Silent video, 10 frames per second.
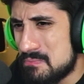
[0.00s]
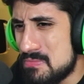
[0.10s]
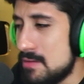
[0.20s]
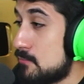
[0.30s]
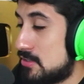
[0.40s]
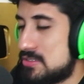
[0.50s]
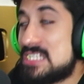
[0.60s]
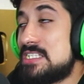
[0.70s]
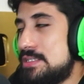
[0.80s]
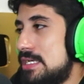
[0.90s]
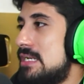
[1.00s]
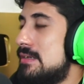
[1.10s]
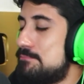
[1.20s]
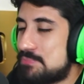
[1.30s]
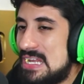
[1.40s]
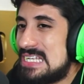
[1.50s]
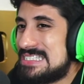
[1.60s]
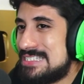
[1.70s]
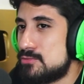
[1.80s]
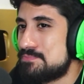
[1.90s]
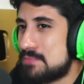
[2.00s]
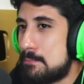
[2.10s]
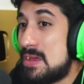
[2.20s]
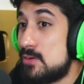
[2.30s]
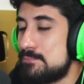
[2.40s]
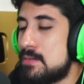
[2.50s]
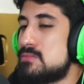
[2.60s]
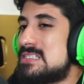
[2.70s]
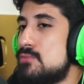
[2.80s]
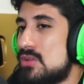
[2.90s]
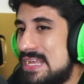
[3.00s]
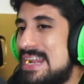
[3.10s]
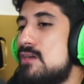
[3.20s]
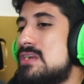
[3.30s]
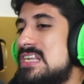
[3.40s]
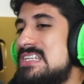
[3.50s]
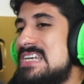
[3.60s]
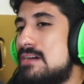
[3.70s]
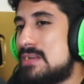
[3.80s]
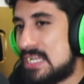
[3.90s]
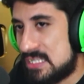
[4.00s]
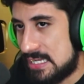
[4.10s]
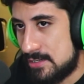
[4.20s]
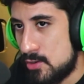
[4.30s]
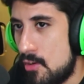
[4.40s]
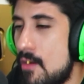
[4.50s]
Bueno, ya sentí el, el ácido. Pero vamos a morder ahora sí a ver qué tal, ¿no?